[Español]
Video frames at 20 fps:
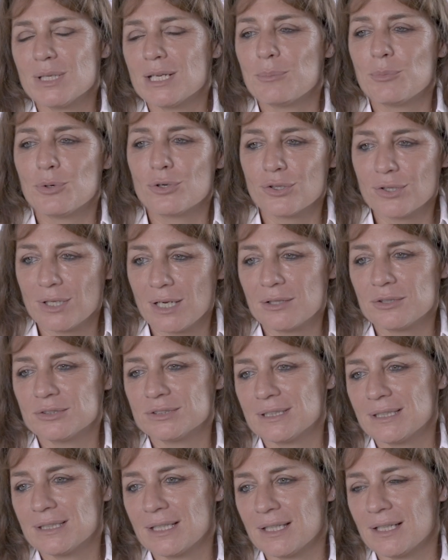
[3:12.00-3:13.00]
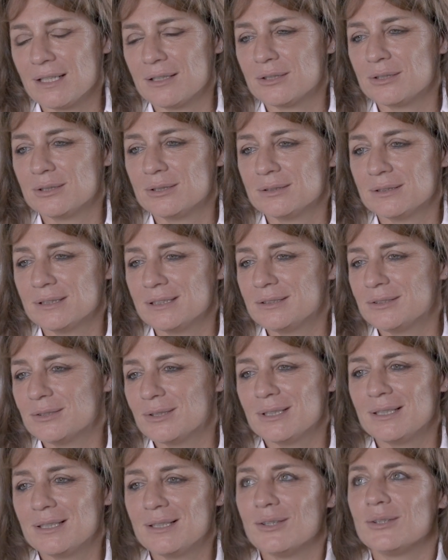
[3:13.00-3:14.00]
me enamoro de las cosas que hago.
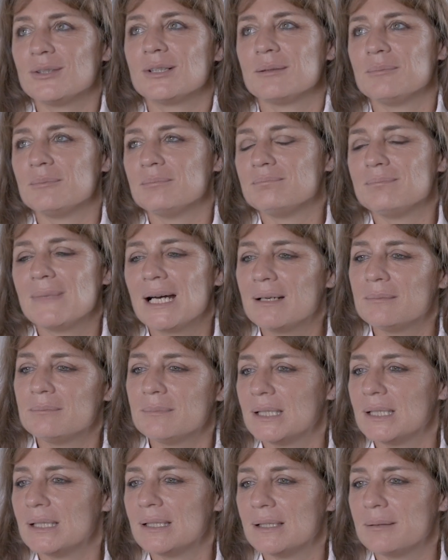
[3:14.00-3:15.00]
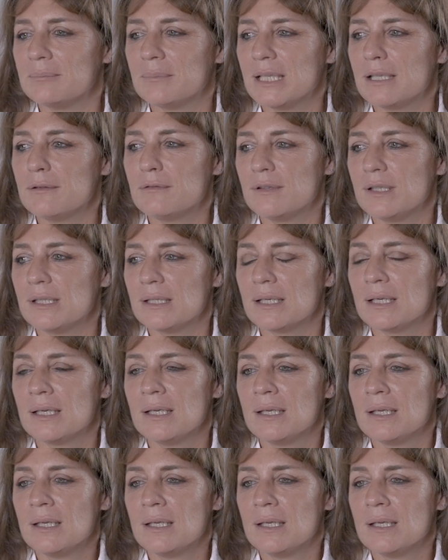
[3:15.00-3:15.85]
Eso es lo que más me, define.